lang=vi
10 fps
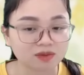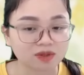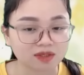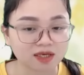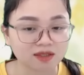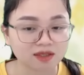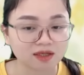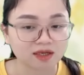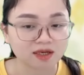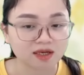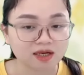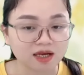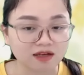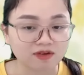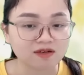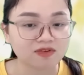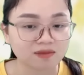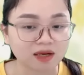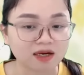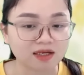thừa nhận Anh vẫn
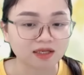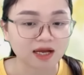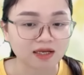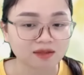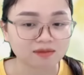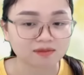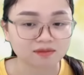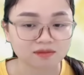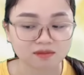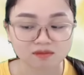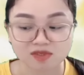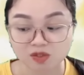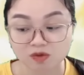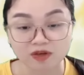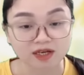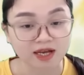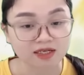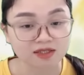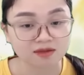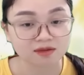vênh mặt lên cãi Sao tôi phải ghen
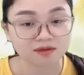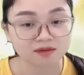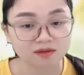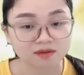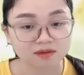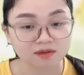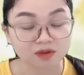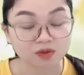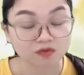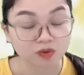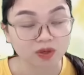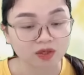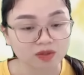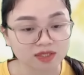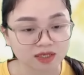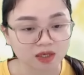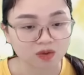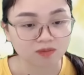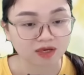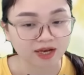chứ Tôi với cô ấy có gì
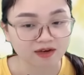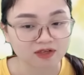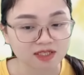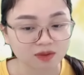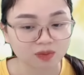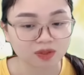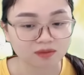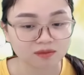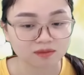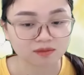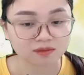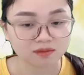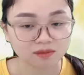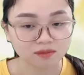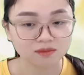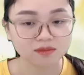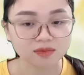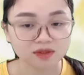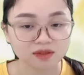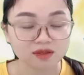đâu mà ghen với trả tuông
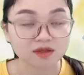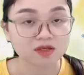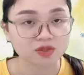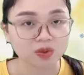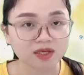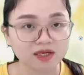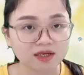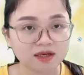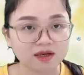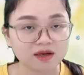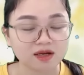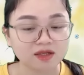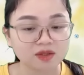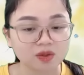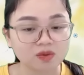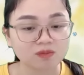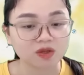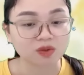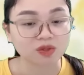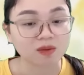Cứ chối đi Từ lúc mà
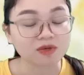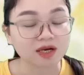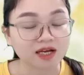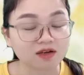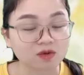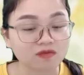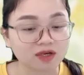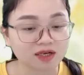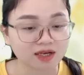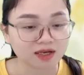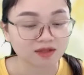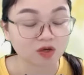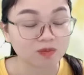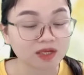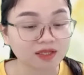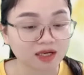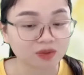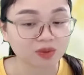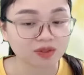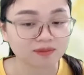tôi tóm được hai người có vấn đề Thì cậu biết tay
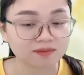tôi